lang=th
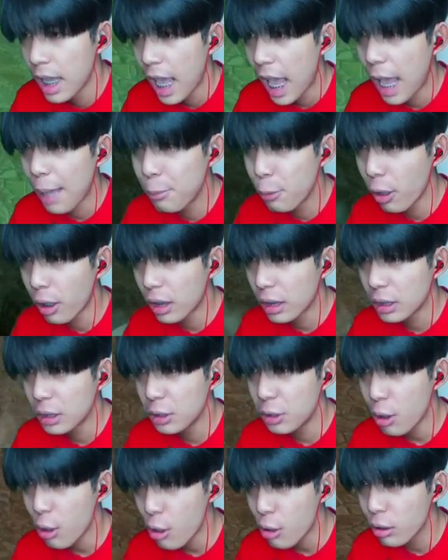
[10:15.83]
ไอพวก
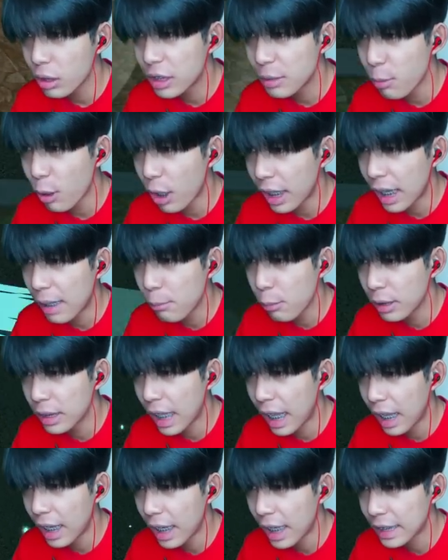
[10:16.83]
โง่ที่บอกกันข้างบน
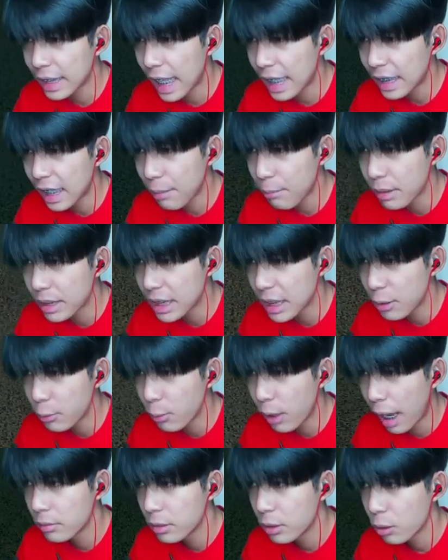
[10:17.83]
เนี่ยเออข้างหน้าเนี่ยมึงเจอกู
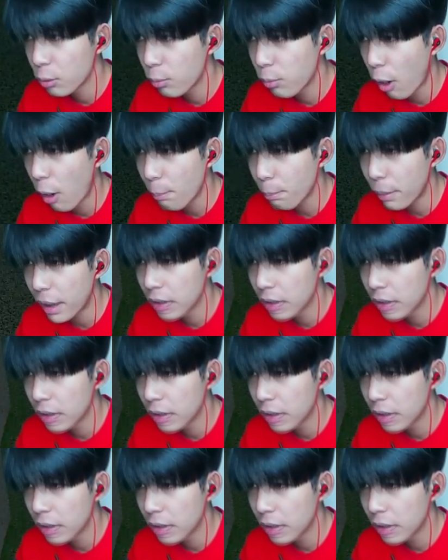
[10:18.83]
ครับพร้อมเปิด